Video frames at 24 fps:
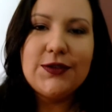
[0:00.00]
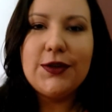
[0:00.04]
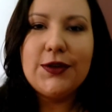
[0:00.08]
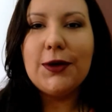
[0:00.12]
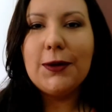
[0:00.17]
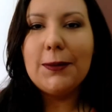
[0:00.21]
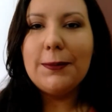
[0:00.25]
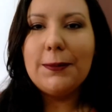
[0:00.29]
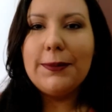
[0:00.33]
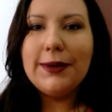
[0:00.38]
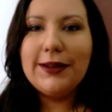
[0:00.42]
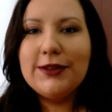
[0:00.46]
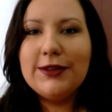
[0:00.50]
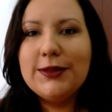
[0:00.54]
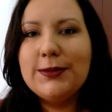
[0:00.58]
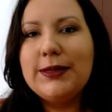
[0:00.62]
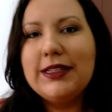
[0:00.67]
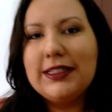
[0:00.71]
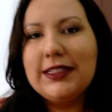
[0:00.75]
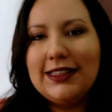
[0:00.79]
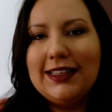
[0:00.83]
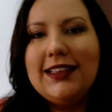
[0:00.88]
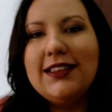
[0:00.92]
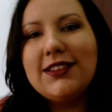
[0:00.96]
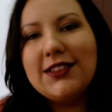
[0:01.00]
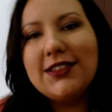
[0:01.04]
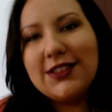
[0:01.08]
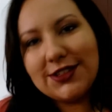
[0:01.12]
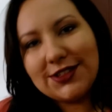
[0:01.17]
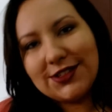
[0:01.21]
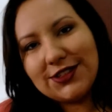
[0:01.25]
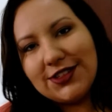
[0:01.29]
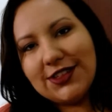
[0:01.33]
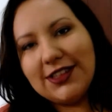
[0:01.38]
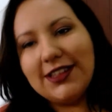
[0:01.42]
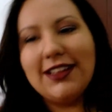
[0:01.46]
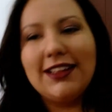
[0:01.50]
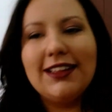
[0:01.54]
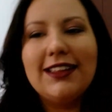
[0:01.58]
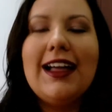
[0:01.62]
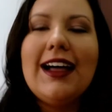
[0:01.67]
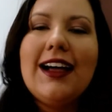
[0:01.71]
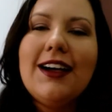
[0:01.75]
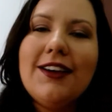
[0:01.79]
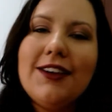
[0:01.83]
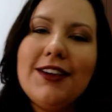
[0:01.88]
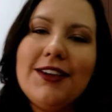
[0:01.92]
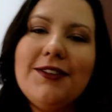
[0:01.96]
foi comprar os presentes de
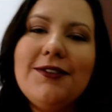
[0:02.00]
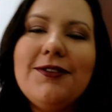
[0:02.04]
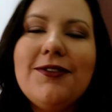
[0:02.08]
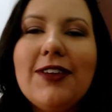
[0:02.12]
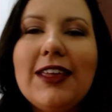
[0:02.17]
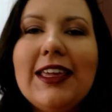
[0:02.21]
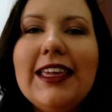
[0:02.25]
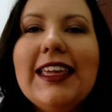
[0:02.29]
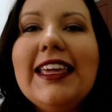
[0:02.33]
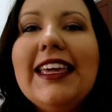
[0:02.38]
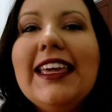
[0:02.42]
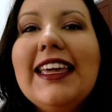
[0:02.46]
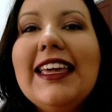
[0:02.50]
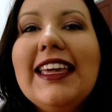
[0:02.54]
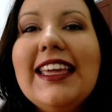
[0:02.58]
Natal, enfim.